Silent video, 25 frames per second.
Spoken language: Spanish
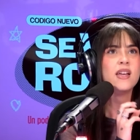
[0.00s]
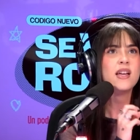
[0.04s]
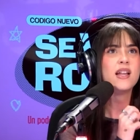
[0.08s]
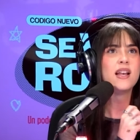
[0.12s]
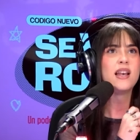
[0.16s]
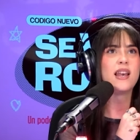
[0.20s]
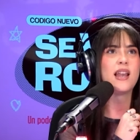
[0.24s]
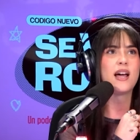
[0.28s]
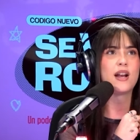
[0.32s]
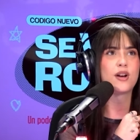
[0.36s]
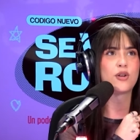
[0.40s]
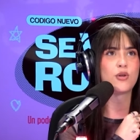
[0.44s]

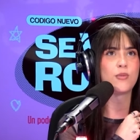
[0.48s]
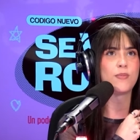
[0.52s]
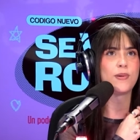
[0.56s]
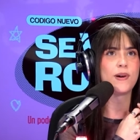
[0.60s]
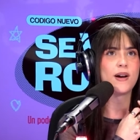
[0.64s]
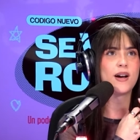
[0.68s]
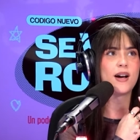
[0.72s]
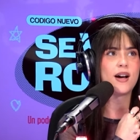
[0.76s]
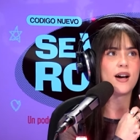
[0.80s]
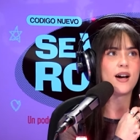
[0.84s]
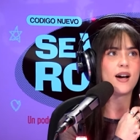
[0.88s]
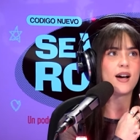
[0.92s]
la
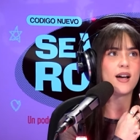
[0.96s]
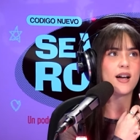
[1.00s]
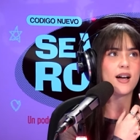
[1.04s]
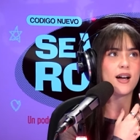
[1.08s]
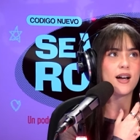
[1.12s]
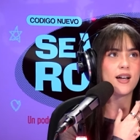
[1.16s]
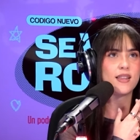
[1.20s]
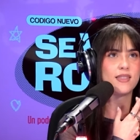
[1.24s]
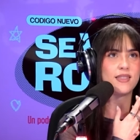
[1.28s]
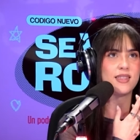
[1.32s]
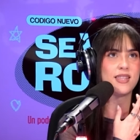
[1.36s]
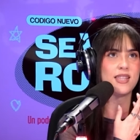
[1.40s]
ropa
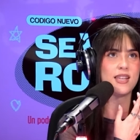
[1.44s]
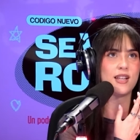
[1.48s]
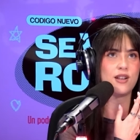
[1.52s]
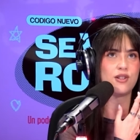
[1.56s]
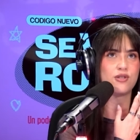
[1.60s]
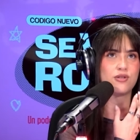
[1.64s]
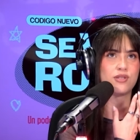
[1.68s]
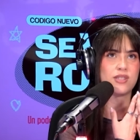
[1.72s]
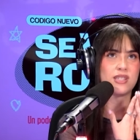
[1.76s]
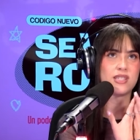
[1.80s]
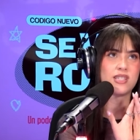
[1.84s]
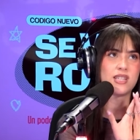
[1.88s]
de
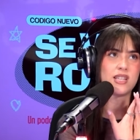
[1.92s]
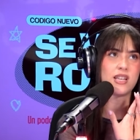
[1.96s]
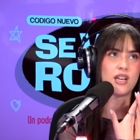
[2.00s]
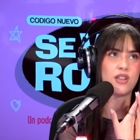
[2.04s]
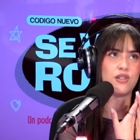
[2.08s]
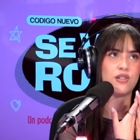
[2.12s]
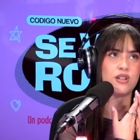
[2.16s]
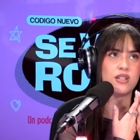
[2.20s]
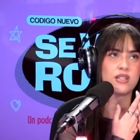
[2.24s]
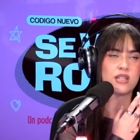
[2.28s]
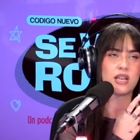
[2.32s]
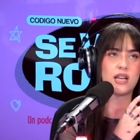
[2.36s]
los
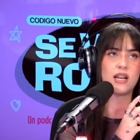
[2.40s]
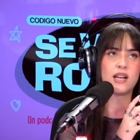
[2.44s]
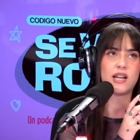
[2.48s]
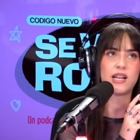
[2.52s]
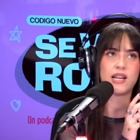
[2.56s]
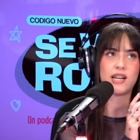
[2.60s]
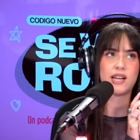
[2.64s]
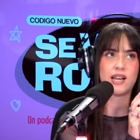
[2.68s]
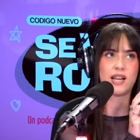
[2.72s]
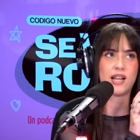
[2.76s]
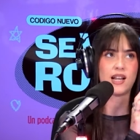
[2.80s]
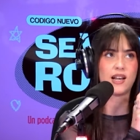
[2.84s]
diseñadores en
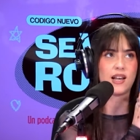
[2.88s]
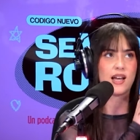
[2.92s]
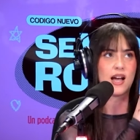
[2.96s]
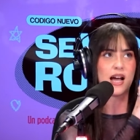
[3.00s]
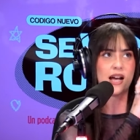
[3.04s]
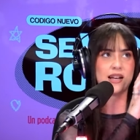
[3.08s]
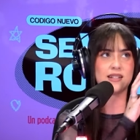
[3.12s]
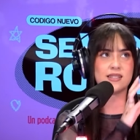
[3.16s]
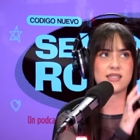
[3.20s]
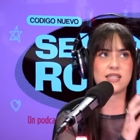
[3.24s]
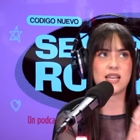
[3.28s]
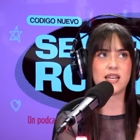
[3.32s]
general
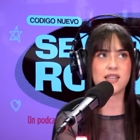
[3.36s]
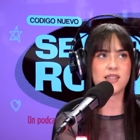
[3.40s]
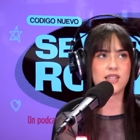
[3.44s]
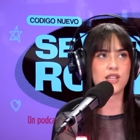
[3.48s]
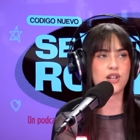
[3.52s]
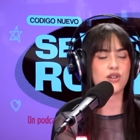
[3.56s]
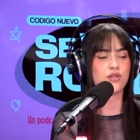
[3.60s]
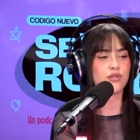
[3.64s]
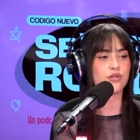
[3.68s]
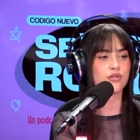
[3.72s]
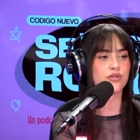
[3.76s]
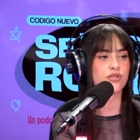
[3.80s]

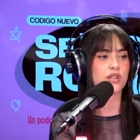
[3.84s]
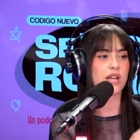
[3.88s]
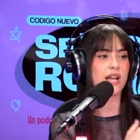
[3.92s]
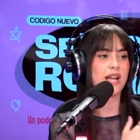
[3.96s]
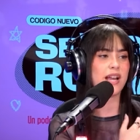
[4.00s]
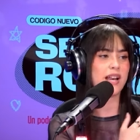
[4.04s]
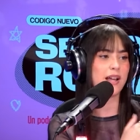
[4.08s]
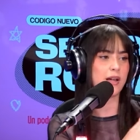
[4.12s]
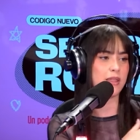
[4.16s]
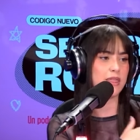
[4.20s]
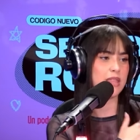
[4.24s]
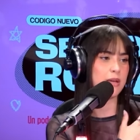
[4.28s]
asiáticos
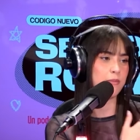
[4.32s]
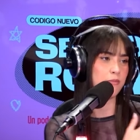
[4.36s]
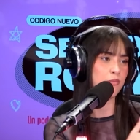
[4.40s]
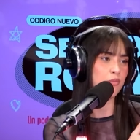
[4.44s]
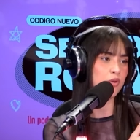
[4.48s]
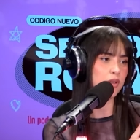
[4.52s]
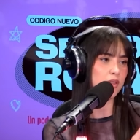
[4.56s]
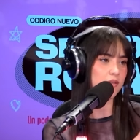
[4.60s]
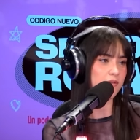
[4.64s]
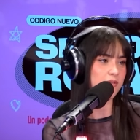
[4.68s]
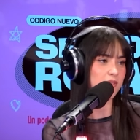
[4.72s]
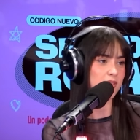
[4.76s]
era de
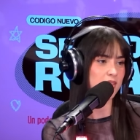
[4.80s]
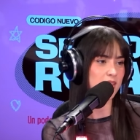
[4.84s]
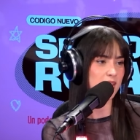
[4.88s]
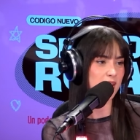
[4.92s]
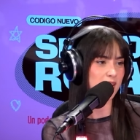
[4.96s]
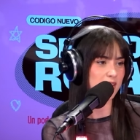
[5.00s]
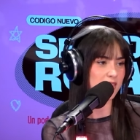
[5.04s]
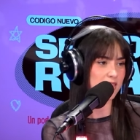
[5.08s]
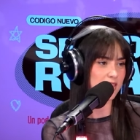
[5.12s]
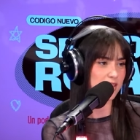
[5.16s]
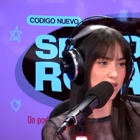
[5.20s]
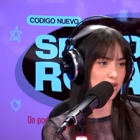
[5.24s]
muy difícil
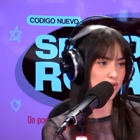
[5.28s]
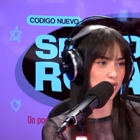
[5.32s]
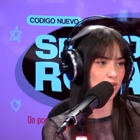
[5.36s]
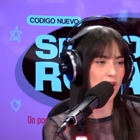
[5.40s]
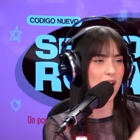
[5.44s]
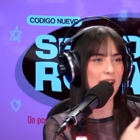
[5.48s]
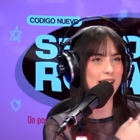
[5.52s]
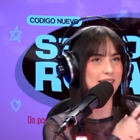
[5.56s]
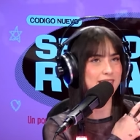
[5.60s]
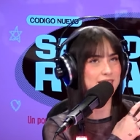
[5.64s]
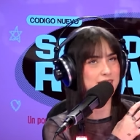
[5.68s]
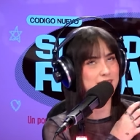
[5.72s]
acceso
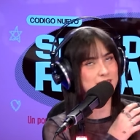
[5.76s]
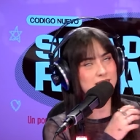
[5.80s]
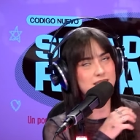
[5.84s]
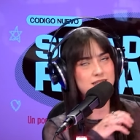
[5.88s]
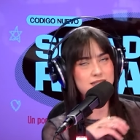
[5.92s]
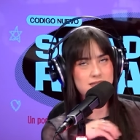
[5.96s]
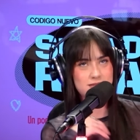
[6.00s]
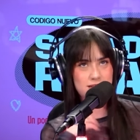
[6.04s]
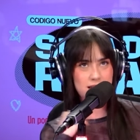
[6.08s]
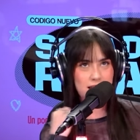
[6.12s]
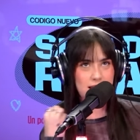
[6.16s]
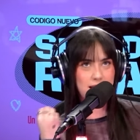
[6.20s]
antes
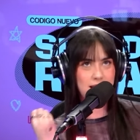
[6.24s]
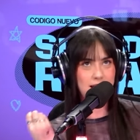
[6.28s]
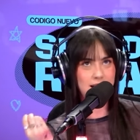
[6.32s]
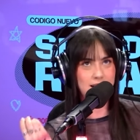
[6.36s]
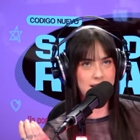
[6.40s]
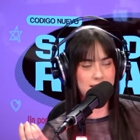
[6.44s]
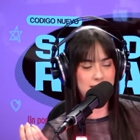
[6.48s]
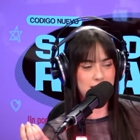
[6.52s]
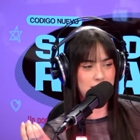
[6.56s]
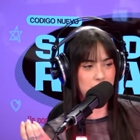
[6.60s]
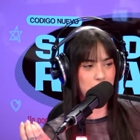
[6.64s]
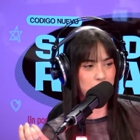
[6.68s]

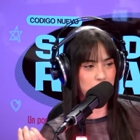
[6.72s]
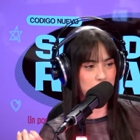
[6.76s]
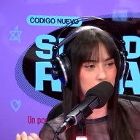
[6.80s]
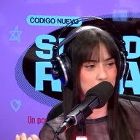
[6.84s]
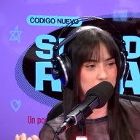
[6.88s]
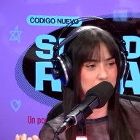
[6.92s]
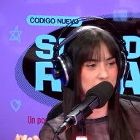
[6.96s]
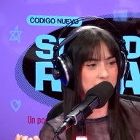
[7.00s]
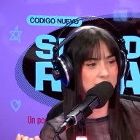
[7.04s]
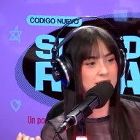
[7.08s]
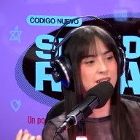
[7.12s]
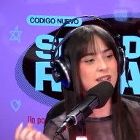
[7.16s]
aquí en
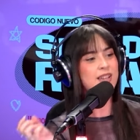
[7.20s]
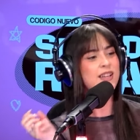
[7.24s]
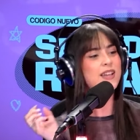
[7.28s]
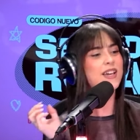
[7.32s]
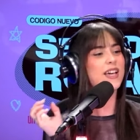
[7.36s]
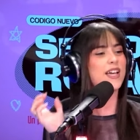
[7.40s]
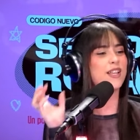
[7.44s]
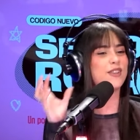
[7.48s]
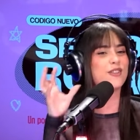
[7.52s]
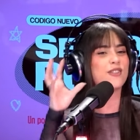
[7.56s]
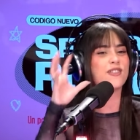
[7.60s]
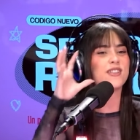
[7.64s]
Europa,
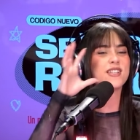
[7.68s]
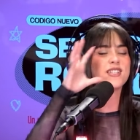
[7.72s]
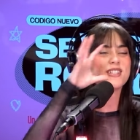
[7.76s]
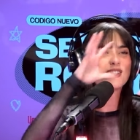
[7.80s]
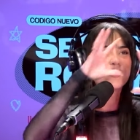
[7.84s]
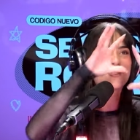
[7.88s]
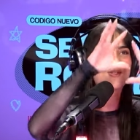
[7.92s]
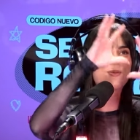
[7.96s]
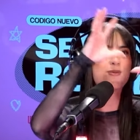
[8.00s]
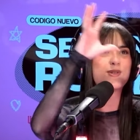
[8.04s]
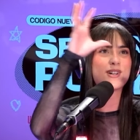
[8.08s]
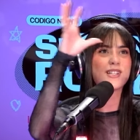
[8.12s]
entonces
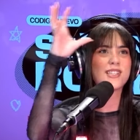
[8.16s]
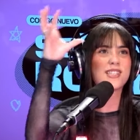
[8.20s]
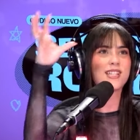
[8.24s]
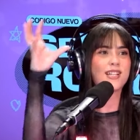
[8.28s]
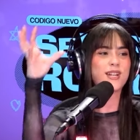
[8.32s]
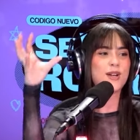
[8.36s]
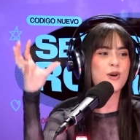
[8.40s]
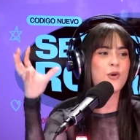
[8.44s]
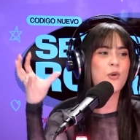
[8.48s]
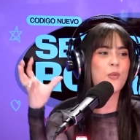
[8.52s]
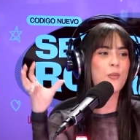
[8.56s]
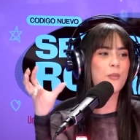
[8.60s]
es como que
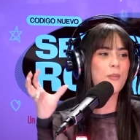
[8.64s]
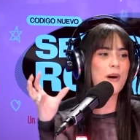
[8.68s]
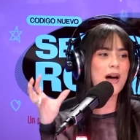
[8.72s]
tiene un